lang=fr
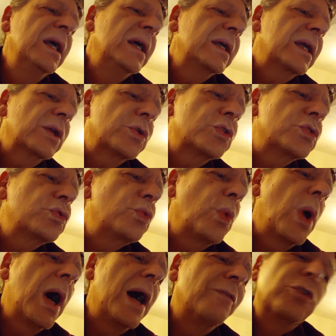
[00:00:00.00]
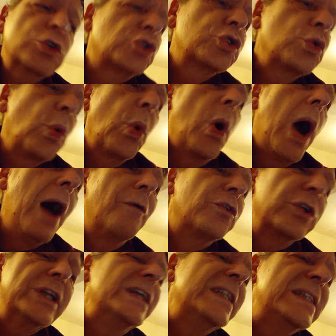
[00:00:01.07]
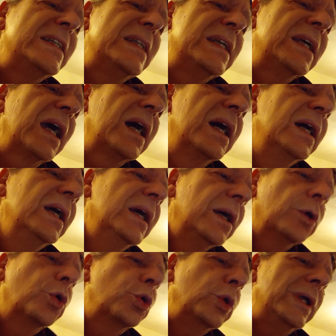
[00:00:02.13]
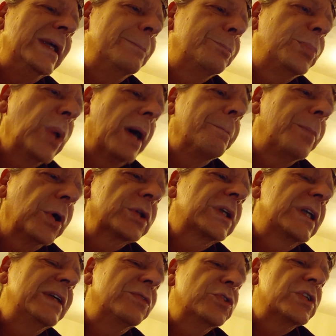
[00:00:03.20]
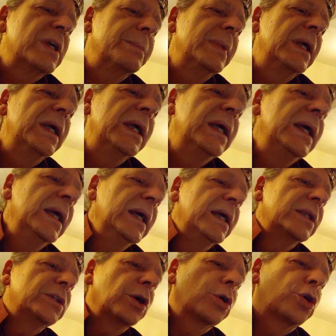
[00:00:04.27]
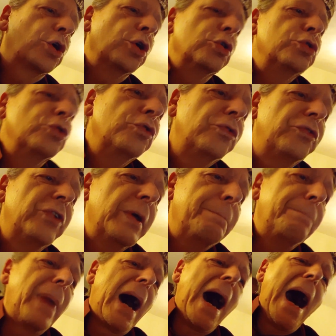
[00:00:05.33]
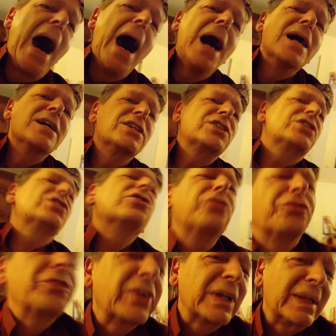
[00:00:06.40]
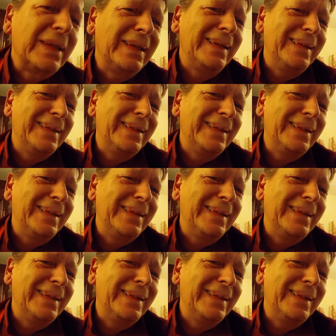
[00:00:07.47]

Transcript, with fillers: quels que soient vos choix, vos désirs, oui, peu importe qui vous aimez, tant qu'on ne vous fait pas souffrir.